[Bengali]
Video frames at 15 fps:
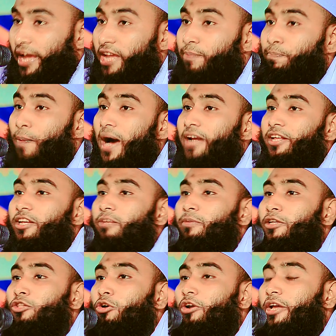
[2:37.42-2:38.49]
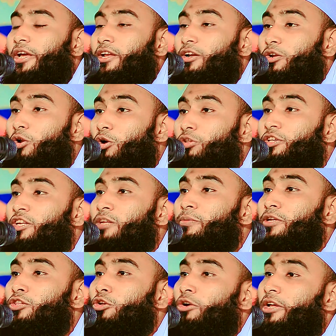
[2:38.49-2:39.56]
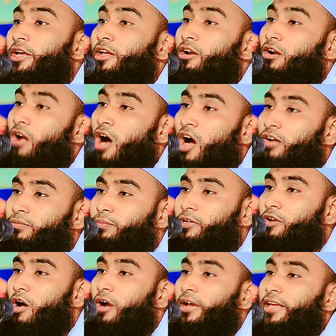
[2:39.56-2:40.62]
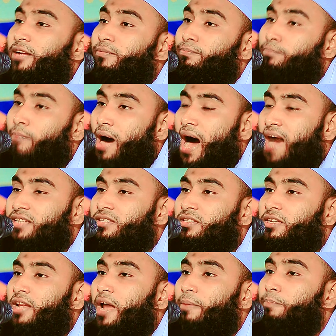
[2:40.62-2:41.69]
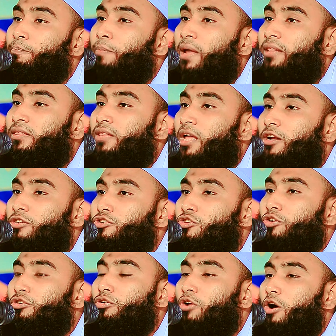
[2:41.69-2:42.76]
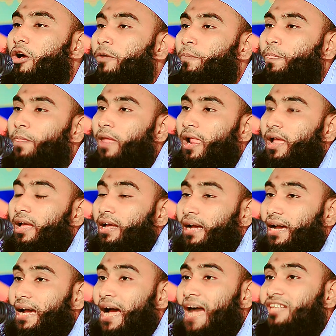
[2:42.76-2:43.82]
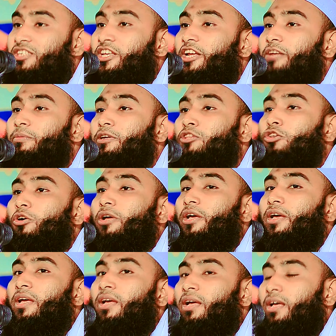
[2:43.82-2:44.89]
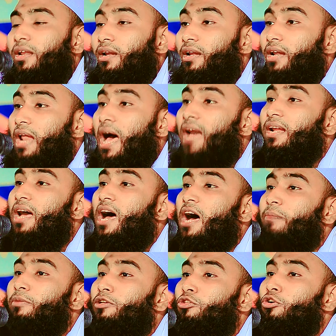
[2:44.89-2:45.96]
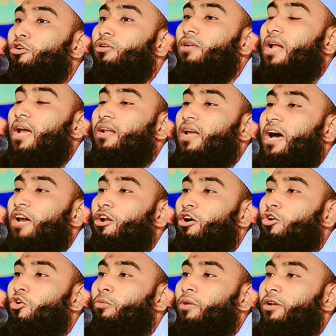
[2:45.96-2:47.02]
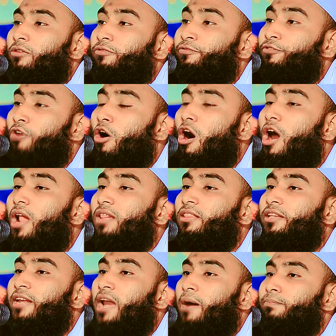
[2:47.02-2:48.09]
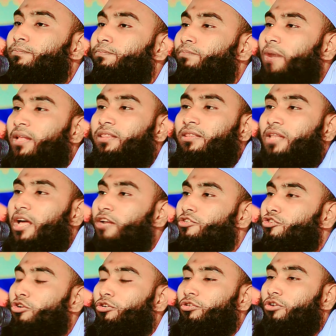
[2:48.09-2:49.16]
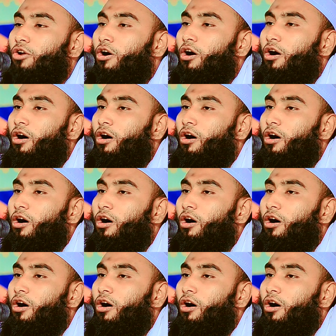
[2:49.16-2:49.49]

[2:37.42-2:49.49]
এই পানির ভিতরে নদীর ভিতরে রং বিরঙের মাছ দিলাম বান্দার জন্য গাছের ভিতরে নানাবিধ নানা রকমের ফল দিলাম বান্দার জন্য